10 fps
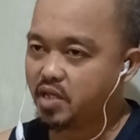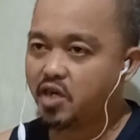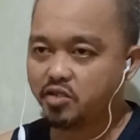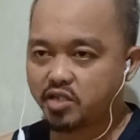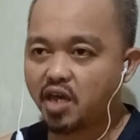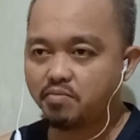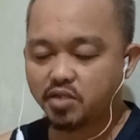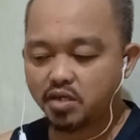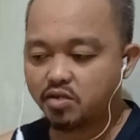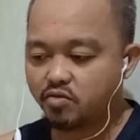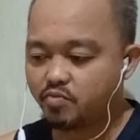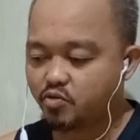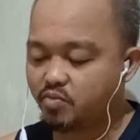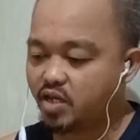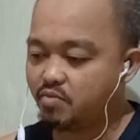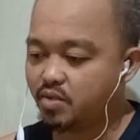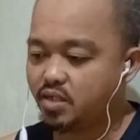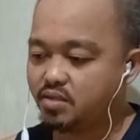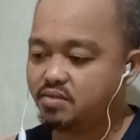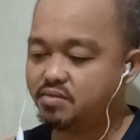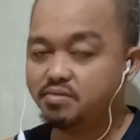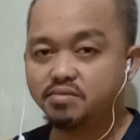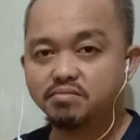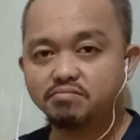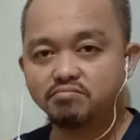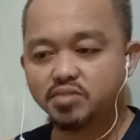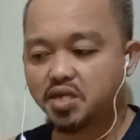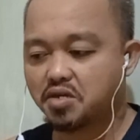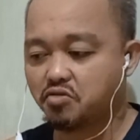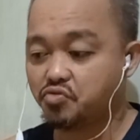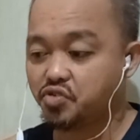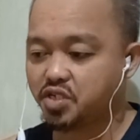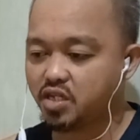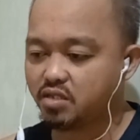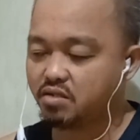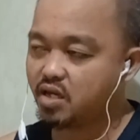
Playing time, tingin ko problema kay Coach Kit.